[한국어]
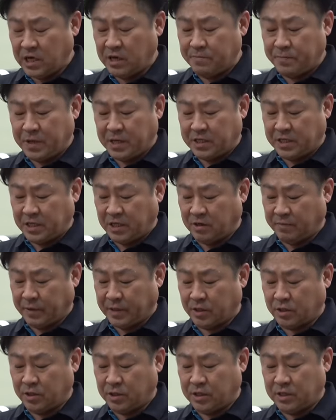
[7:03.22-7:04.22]
암페어짜리
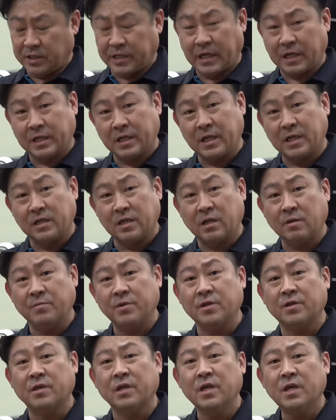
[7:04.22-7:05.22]
배터리를 장착을
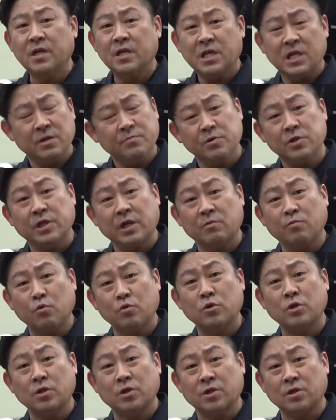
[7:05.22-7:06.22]
하면 힘을 잘 못
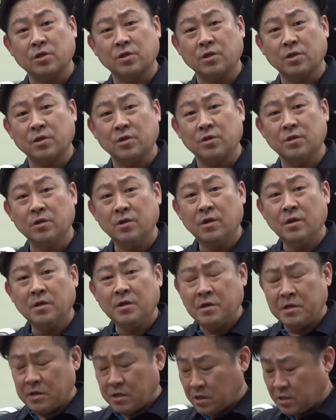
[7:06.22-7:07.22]
썼었어요.
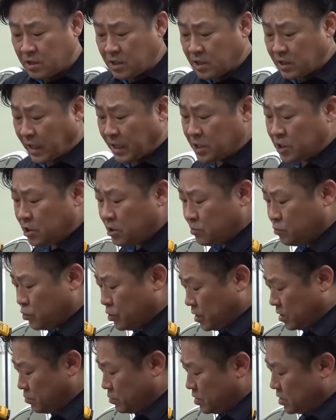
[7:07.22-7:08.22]
근데 이 단점이
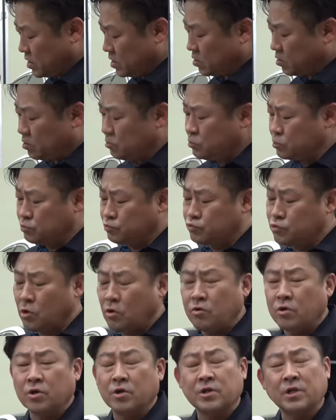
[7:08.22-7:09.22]
뭐냐면 이게 너무
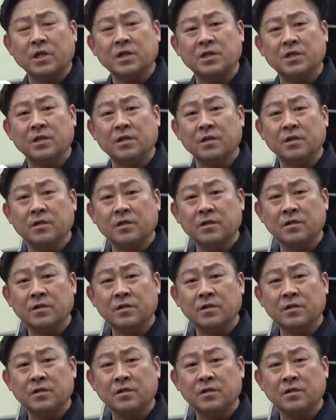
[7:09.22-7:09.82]
무거워요, 사실.